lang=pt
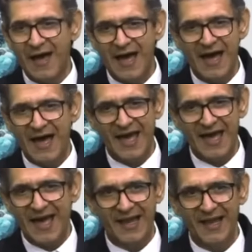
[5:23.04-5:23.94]
a, a
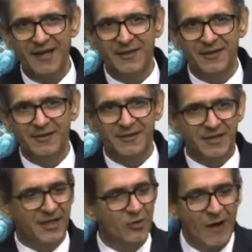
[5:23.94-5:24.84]
ela
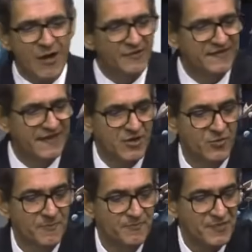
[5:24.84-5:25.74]

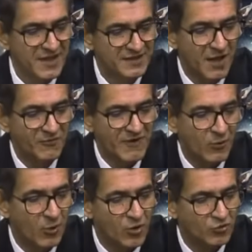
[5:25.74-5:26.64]
igualzinho. Então,
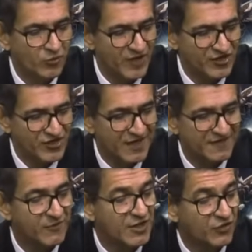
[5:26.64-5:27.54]
Valcouto, Couto, veja
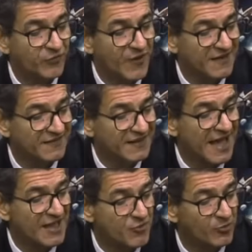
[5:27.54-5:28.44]
isso. Eu vejo
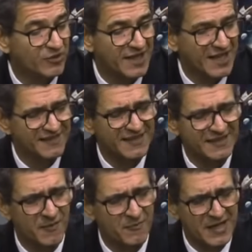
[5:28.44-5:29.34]
felicidade e mudança
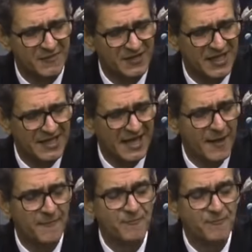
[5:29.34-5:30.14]
também na vida dela.